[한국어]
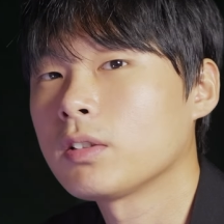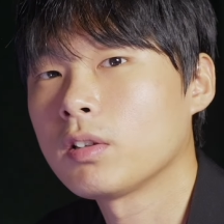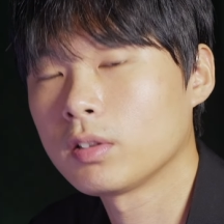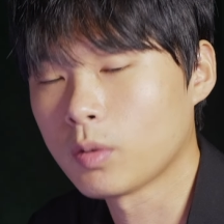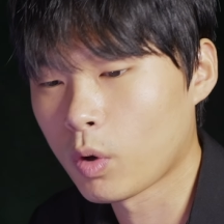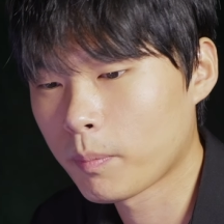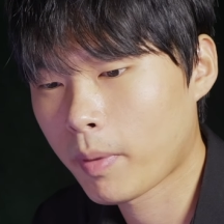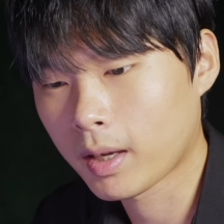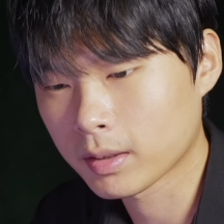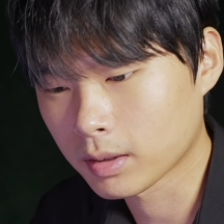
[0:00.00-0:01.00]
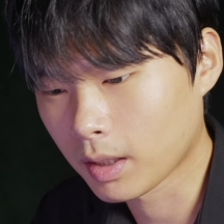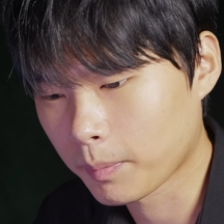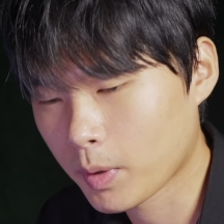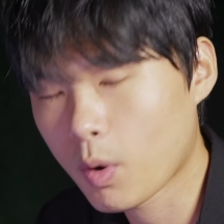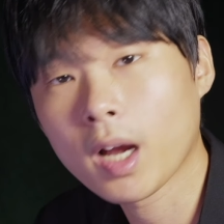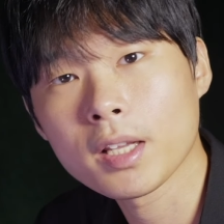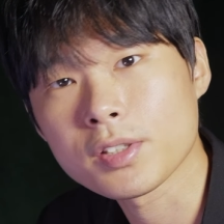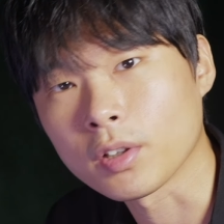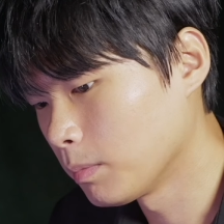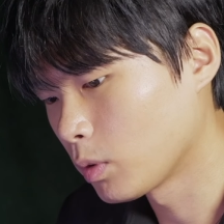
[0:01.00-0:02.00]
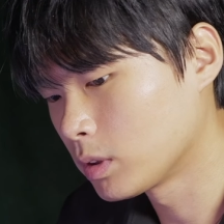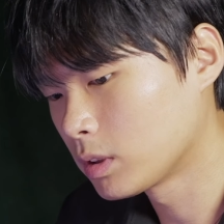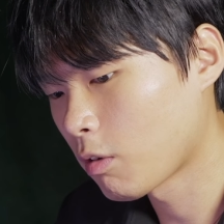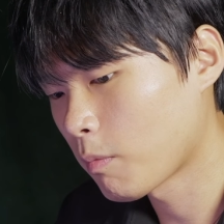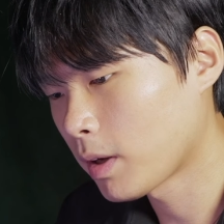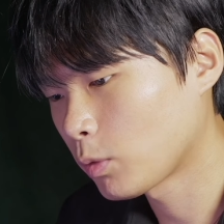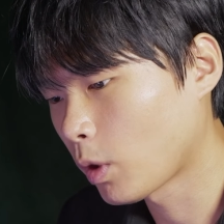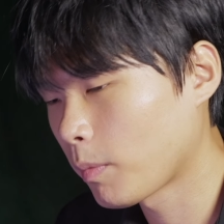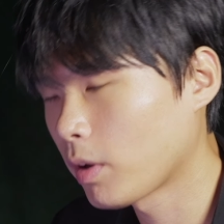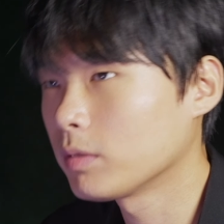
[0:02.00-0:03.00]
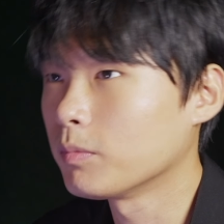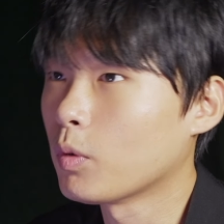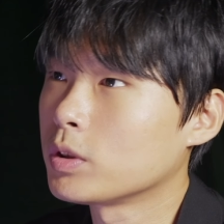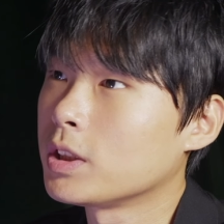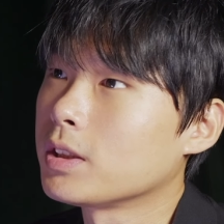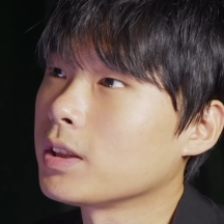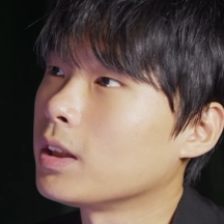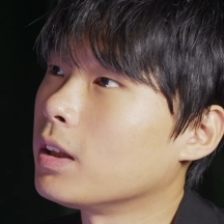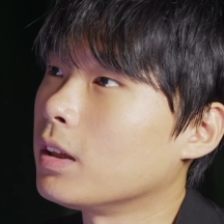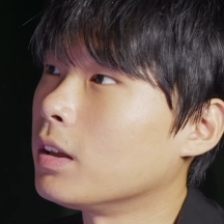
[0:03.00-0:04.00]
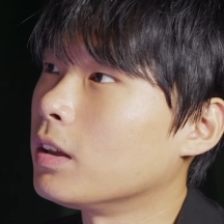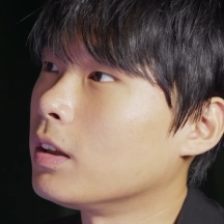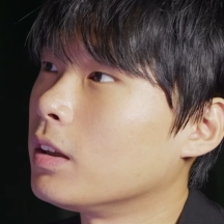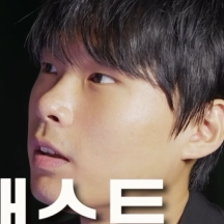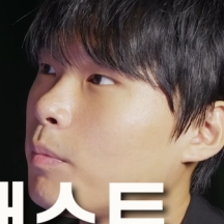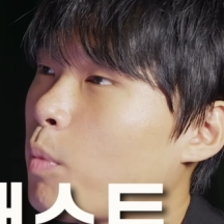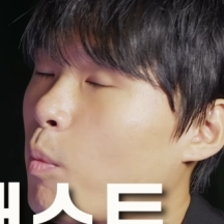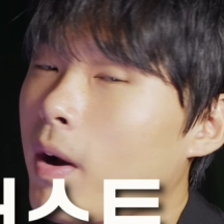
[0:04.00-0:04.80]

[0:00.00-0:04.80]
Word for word: 그런 오인패 같은 게 필요하겠죠 뭐 그것만 되면은 뭐 진짜 뭐